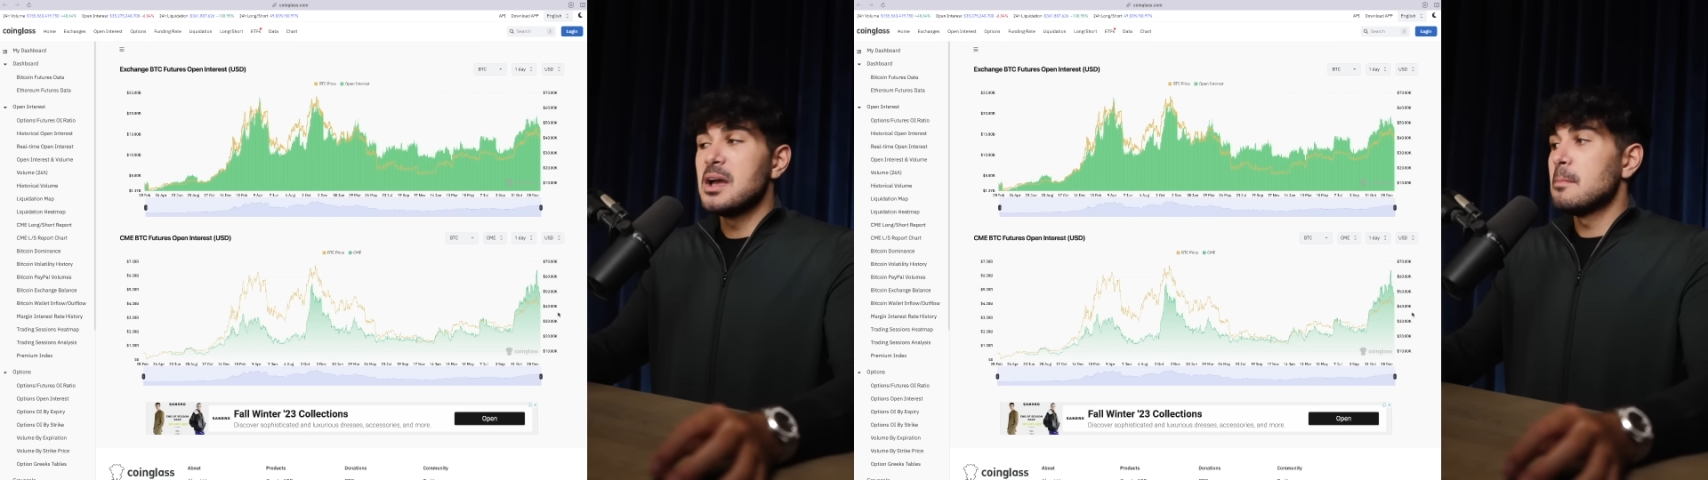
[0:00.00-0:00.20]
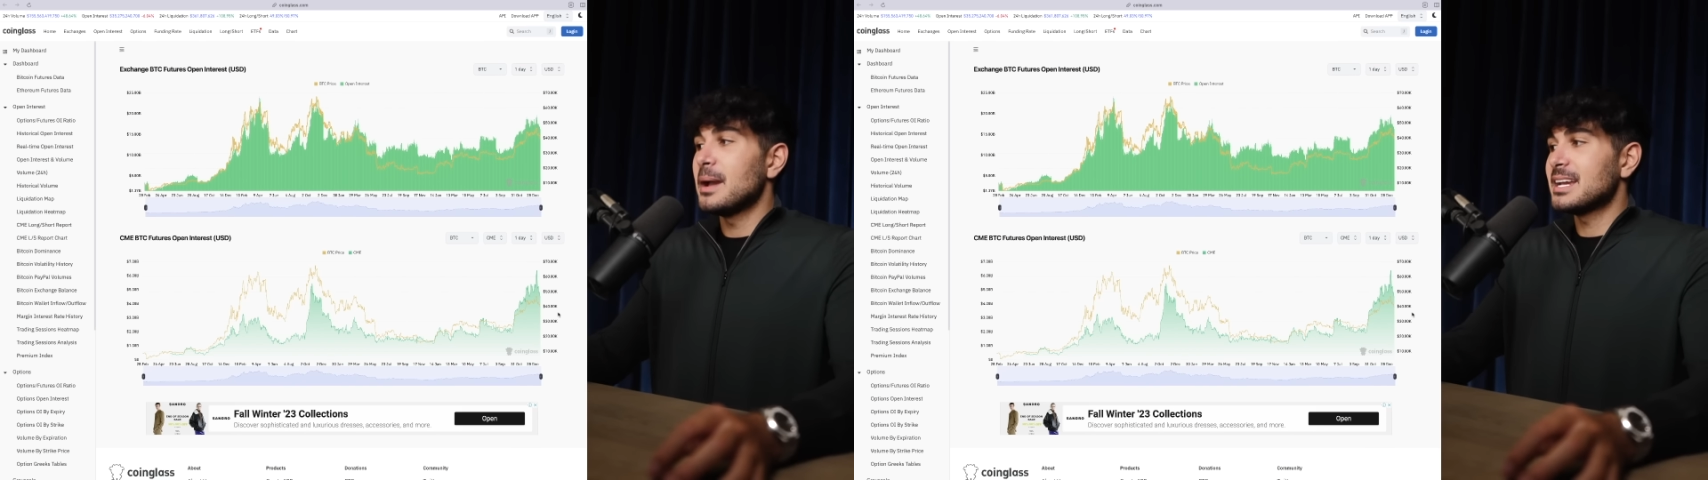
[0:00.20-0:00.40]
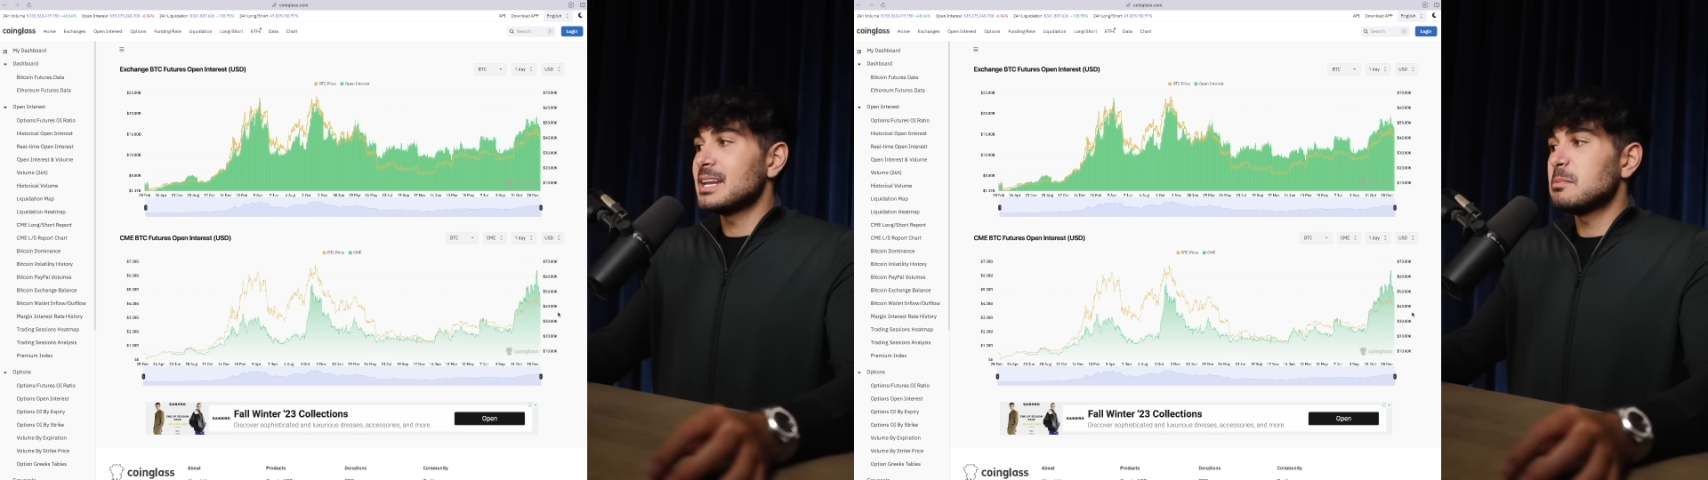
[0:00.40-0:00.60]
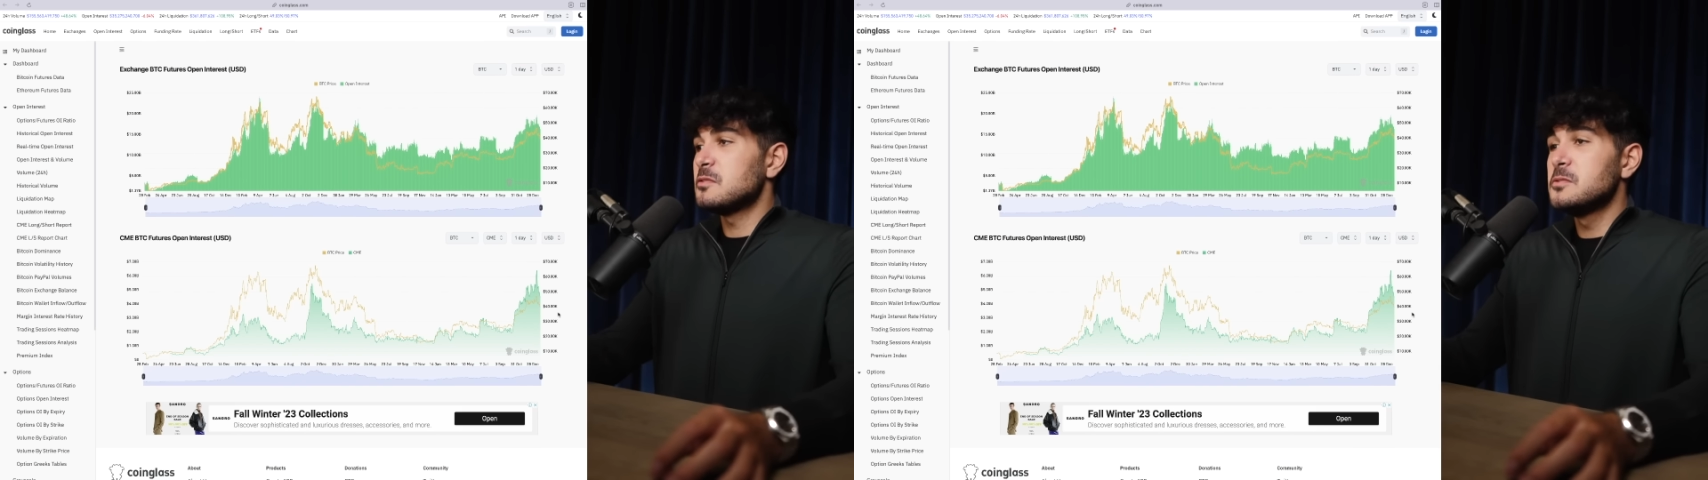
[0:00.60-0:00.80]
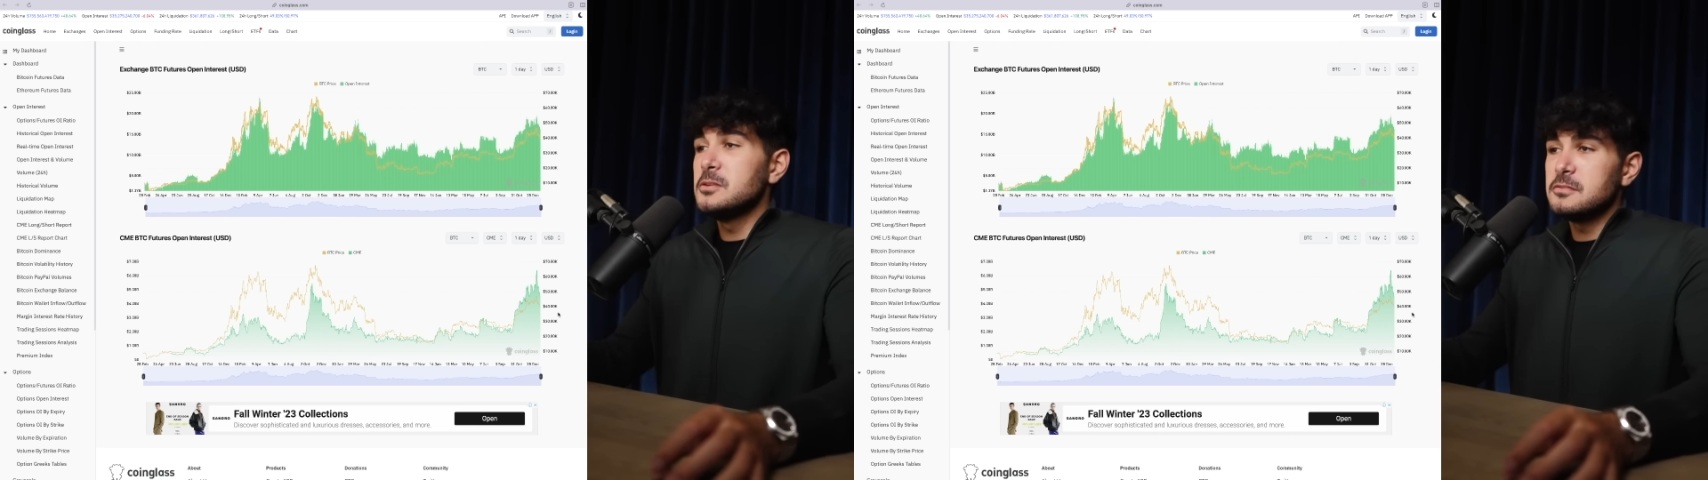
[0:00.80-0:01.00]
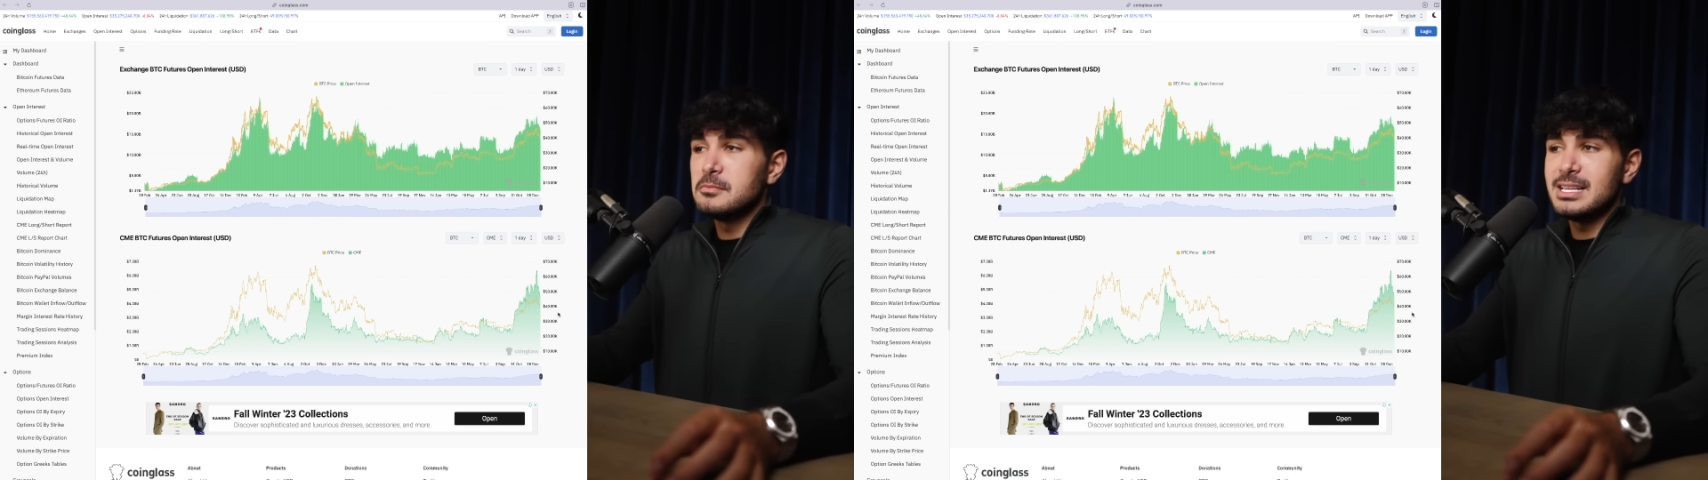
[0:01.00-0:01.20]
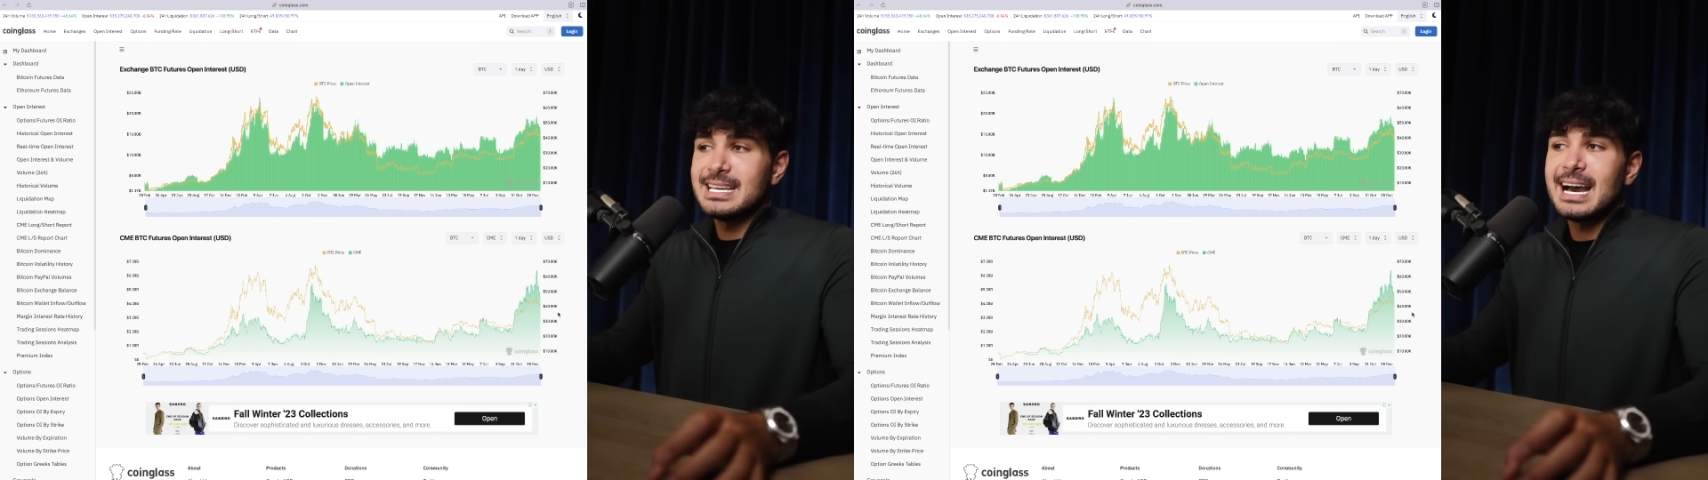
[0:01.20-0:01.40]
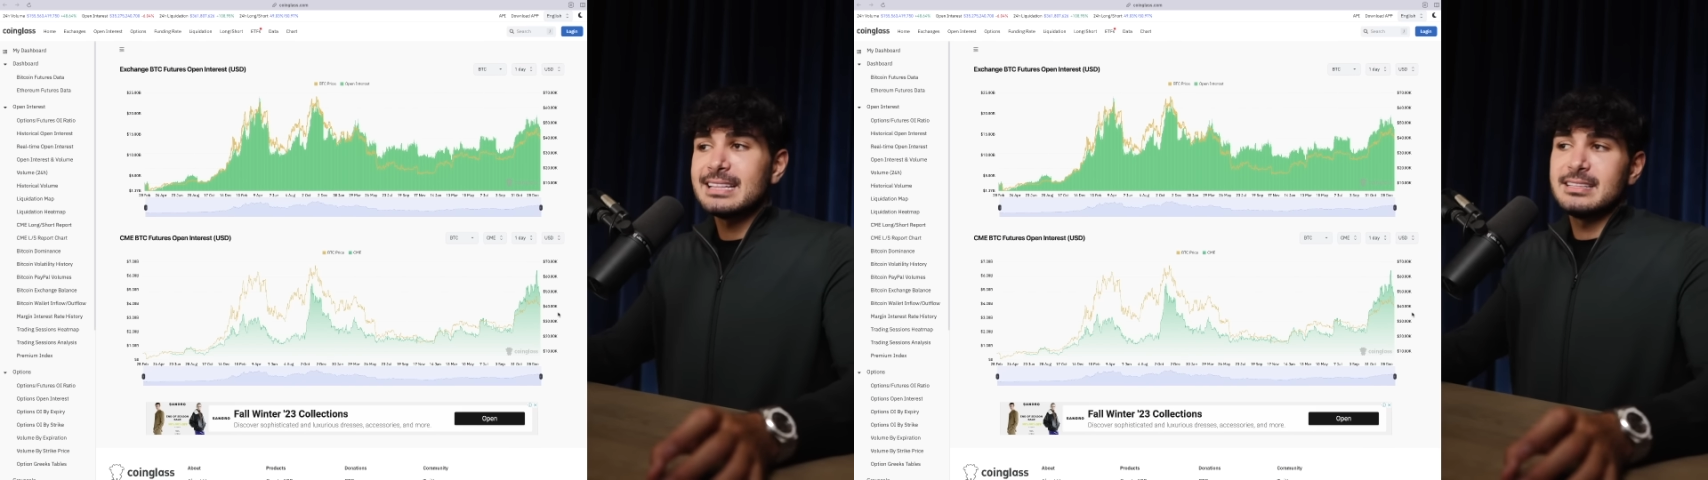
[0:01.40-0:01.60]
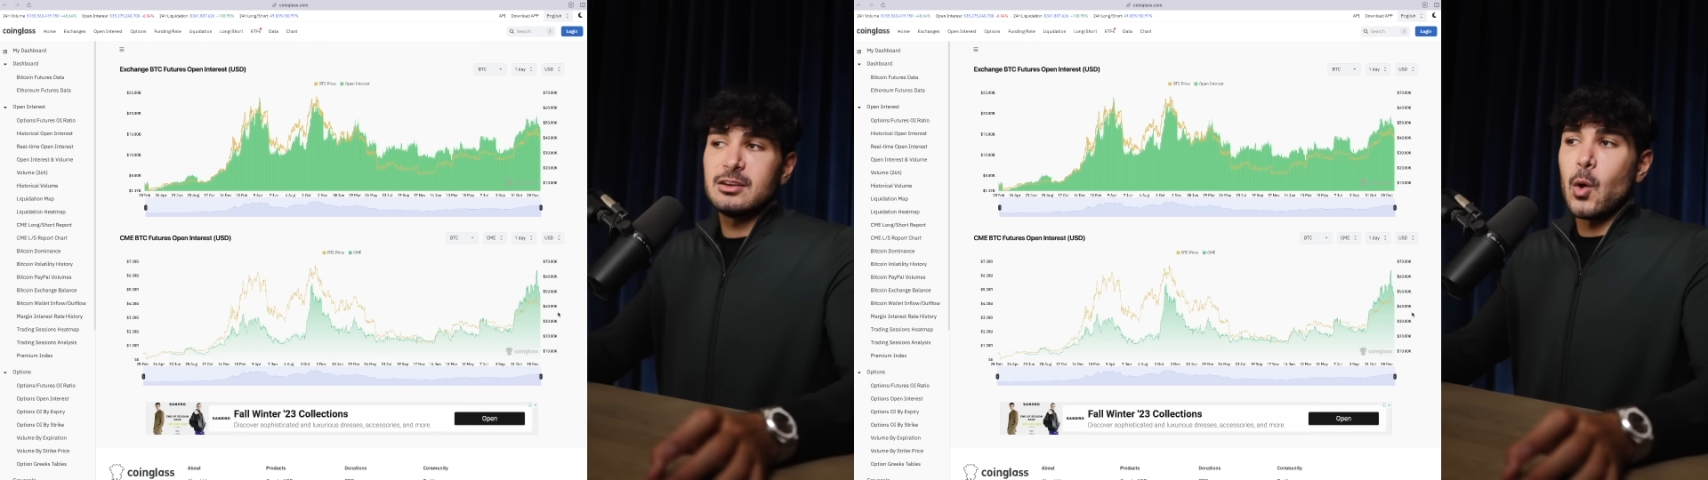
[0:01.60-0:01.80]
bei knapp 5 Milliarden an